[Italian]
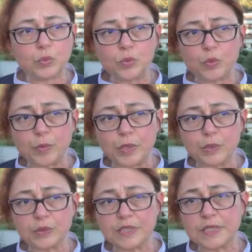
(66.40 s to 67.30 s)
un
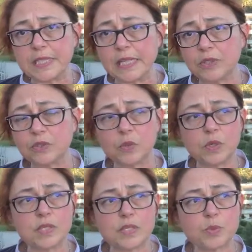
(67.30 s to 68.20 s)
numero dedicato al
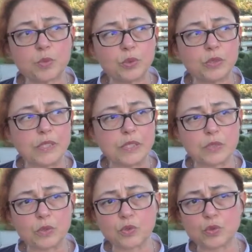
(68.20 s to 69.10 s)
quale risponde il
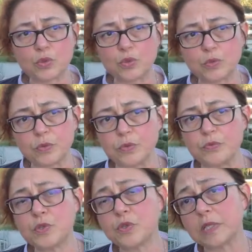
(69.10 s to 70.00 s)
nostro eh,
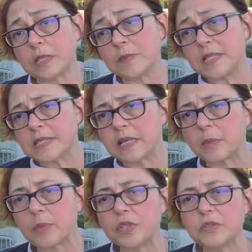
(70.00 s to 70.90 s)
fisioterapista che
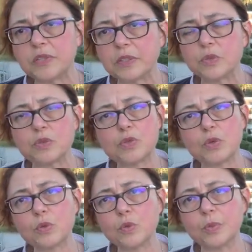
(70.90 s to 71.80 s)
poi di fatto si
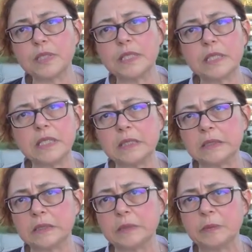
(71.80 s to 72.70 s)
occupa di
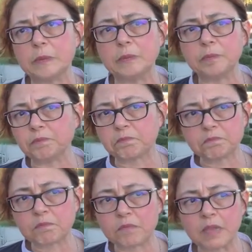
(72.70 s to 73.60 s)
ehm,
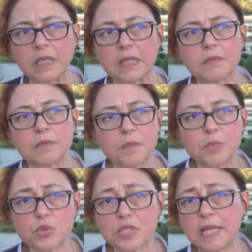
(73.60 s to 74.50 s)

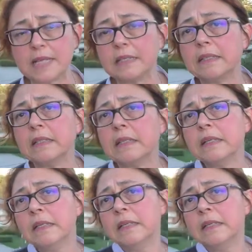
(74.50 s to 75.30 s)
impostare